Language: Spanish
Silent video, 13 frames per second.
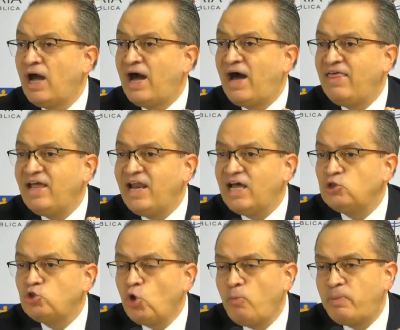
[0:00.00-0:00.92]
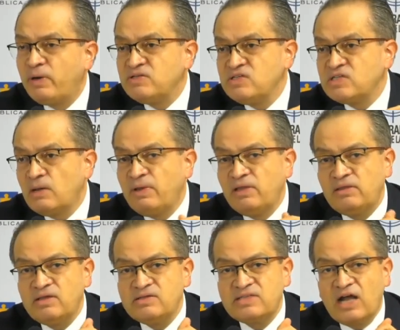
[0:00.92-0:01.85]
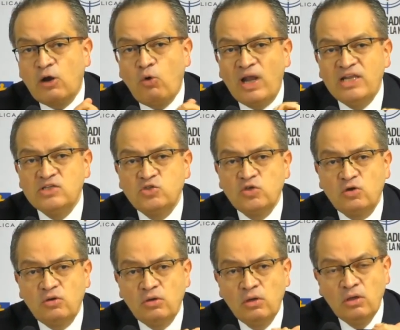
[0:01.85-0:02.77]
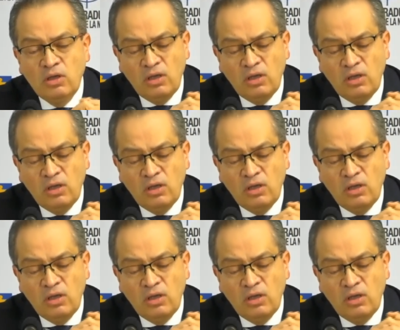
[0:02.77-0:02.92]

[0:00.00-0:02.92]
adelantó precisamente esta coalición,